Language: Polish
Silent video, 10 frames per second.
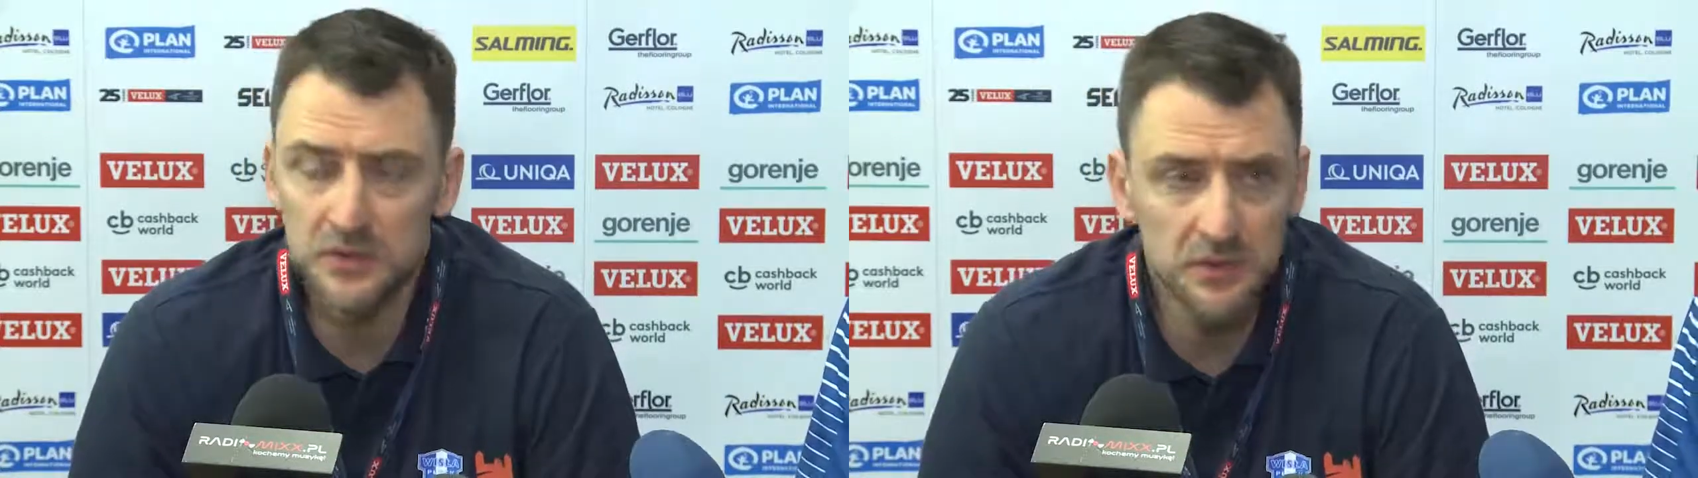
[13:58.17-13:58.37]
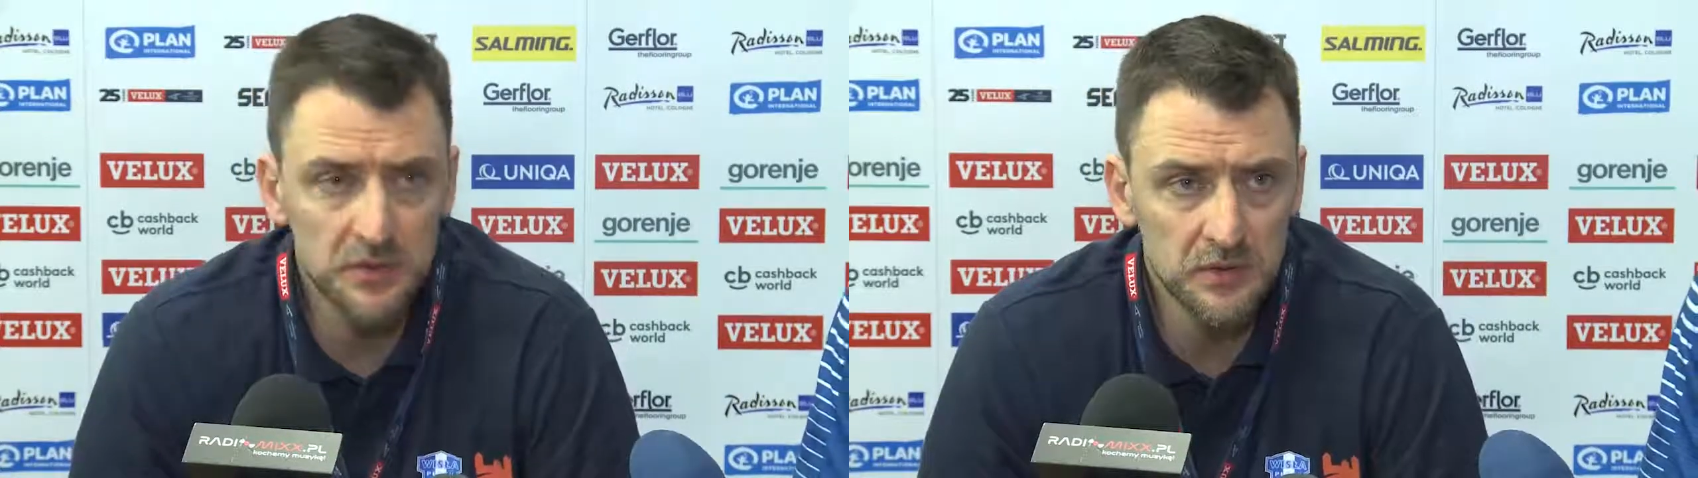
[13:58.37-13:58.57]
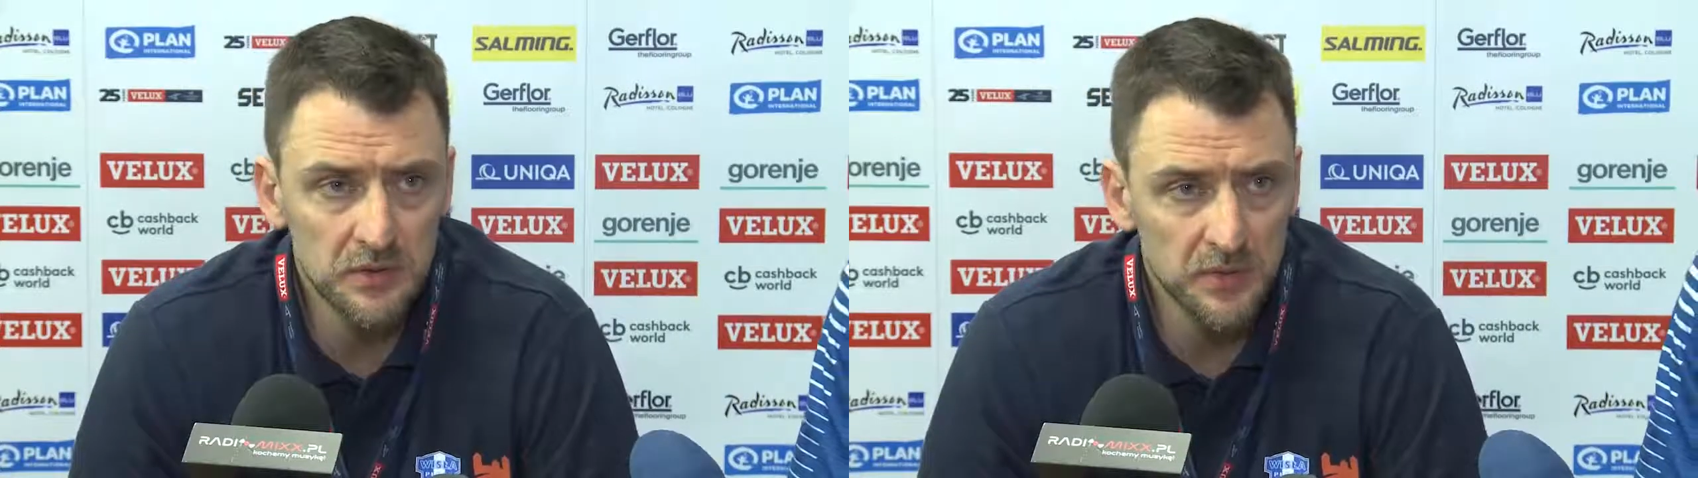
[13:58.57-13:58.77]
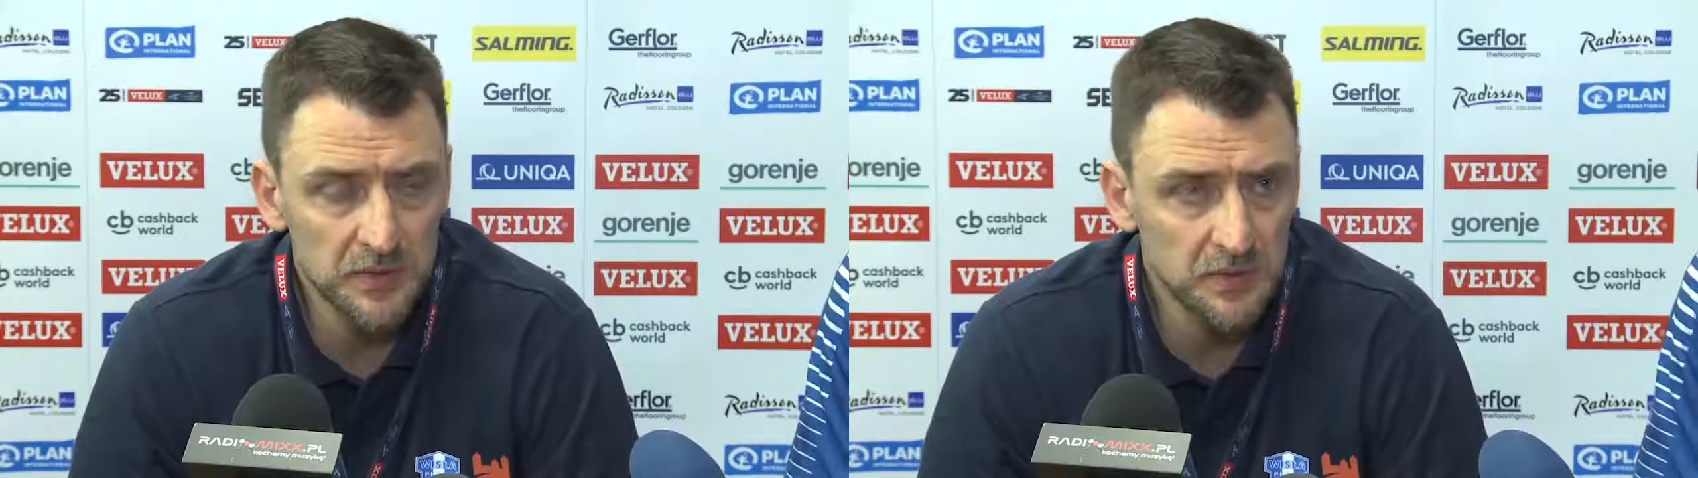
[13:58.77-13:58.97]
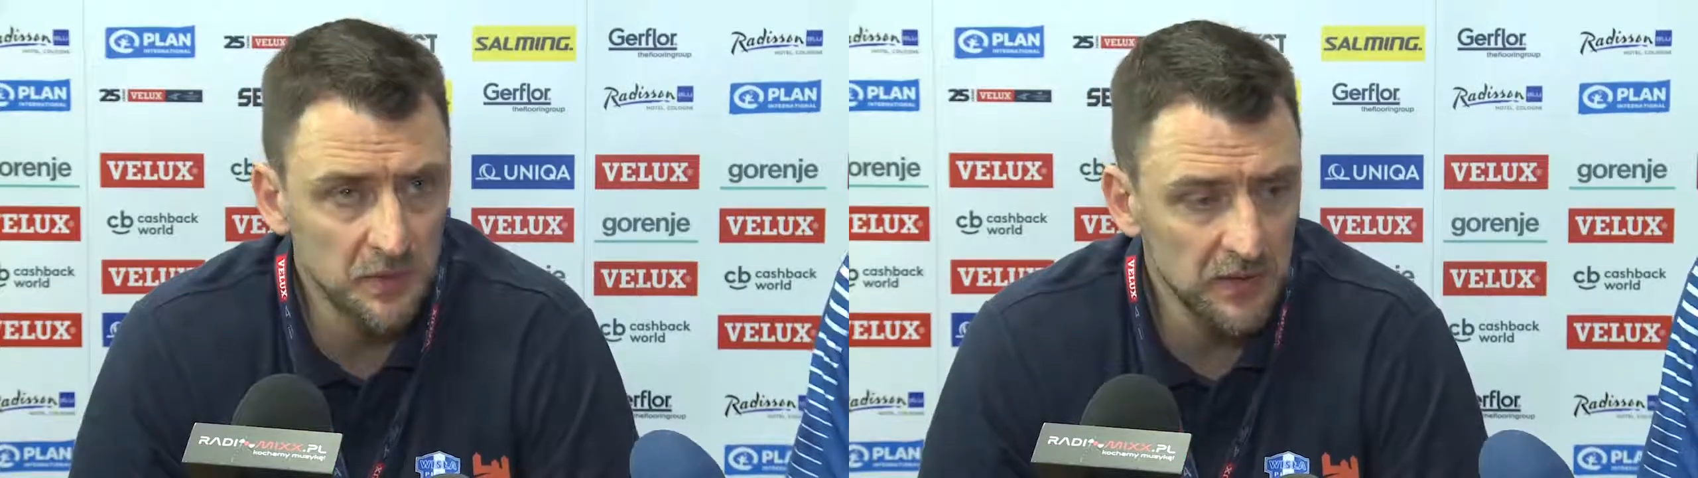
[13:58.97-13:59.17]
To jest, to jest
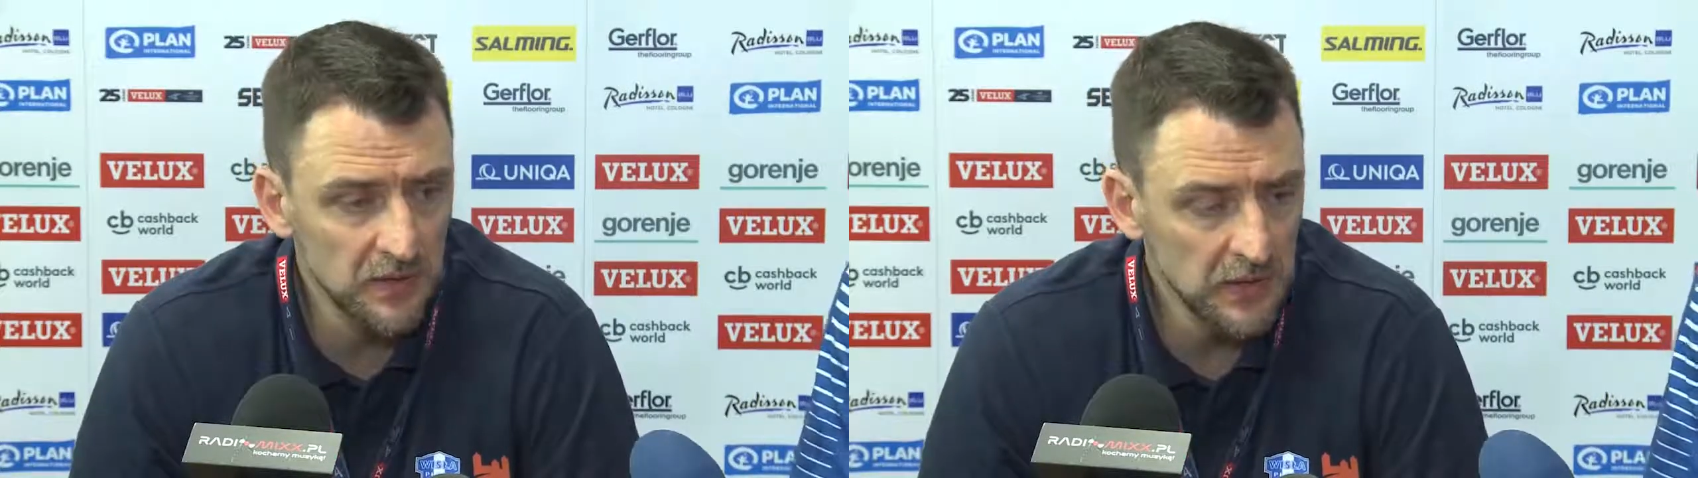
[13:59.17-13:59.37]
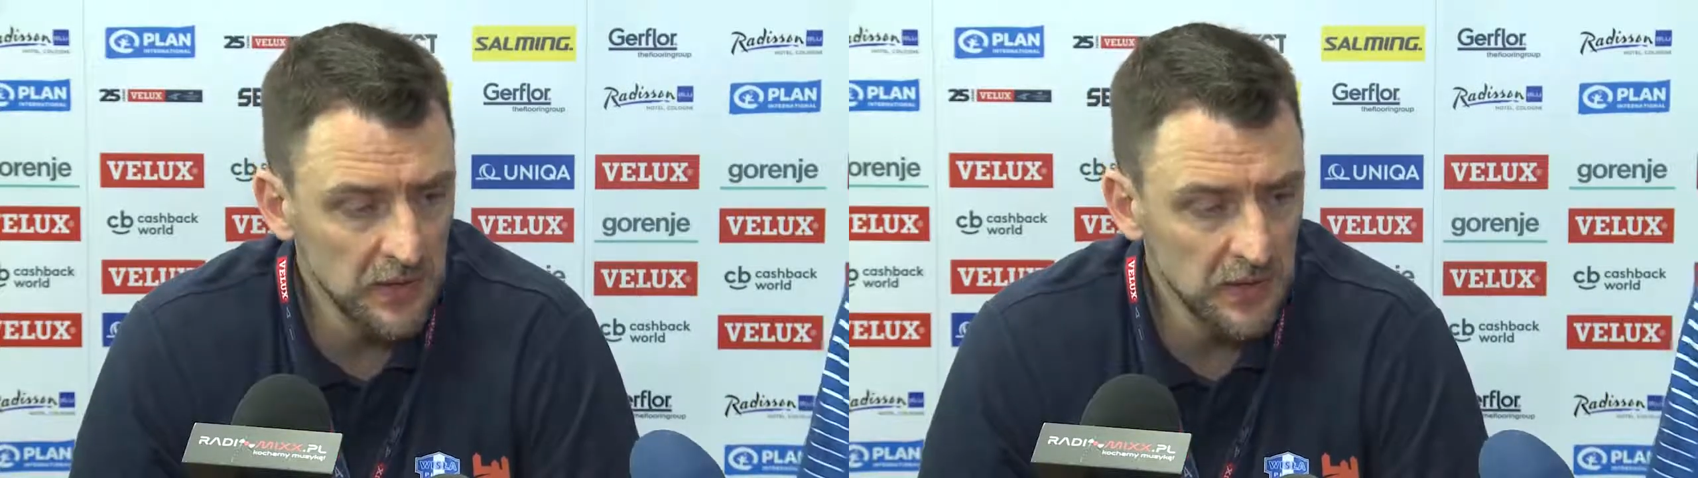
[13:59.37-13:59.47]
pierwsza sprawa